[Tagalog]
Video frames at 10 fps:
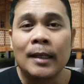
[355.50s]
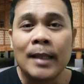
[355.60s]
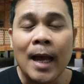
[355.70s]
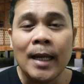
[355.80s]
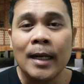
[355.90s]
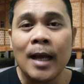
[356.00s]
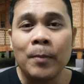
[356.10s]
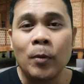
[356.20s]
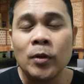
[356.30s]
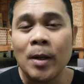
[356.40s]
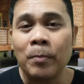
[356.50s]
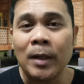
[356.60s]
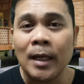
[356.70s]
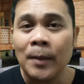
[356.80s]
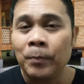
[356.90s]
dahil nga po
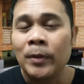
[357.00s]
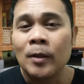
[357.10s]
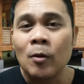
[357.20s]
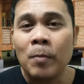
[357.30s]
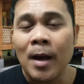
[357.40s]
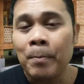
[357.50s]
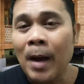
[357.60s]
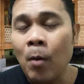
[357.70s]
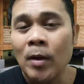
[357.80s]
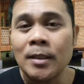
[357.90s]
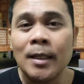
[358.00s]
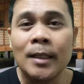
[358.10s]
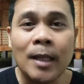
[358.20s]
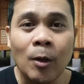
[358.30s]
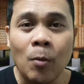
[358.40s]
syempre yung mga bawat
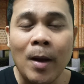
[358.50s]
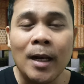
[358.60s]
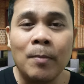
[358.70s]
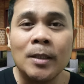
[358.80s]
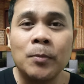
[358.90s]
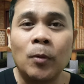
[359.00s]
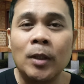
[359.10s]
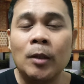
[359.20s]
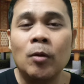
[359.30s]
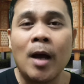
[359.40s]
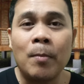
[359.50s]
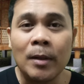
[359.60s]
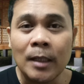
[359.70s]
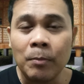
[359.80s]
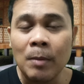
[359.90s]
salitang lumalabas po dito
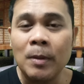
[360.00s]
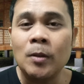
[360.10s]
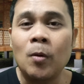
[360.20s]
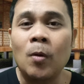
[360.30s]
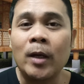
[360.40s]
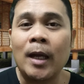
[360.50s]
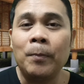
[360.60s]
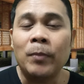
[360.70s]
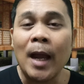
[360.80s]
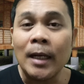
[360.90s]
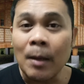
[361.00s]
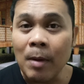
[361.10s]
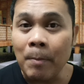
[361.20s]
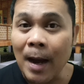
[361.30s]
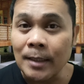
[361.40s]
habang nagbibideo okay ay
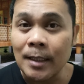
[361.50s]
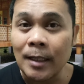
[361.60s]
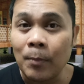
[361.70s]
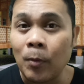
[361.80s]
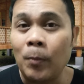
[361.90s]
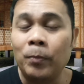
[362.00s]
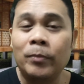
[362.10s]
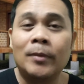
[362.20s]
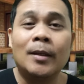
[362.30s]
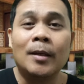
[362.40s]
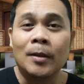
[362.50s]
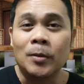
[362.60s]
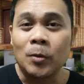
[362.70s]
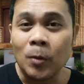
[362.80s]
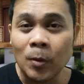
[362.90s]
nababasa niya po
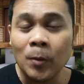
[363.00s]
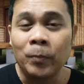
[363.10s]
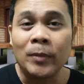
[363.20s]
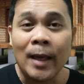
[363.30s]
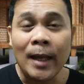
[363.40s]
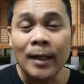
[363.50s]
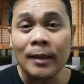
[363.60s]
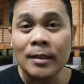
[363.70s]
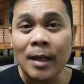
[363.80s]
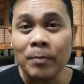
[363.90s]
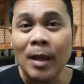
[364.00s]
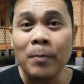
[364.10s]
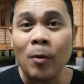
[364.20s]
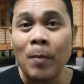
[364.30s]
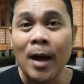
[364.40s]
so and at the same
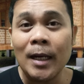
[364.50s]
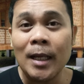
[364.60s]
time po mga